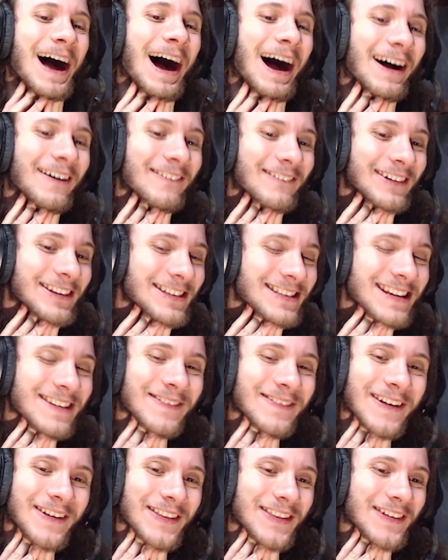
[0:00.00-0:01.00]
Ah, mano, isso aqui
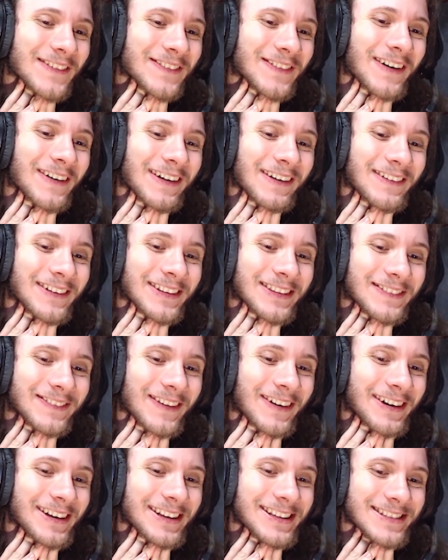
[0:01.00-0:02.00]
foi muito bom, é muito
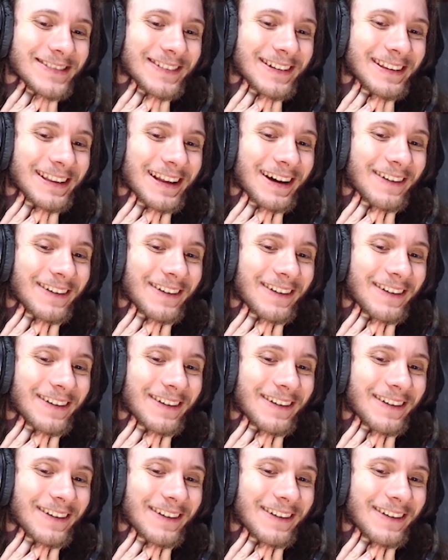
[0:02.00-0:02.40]
bom isso, velho, na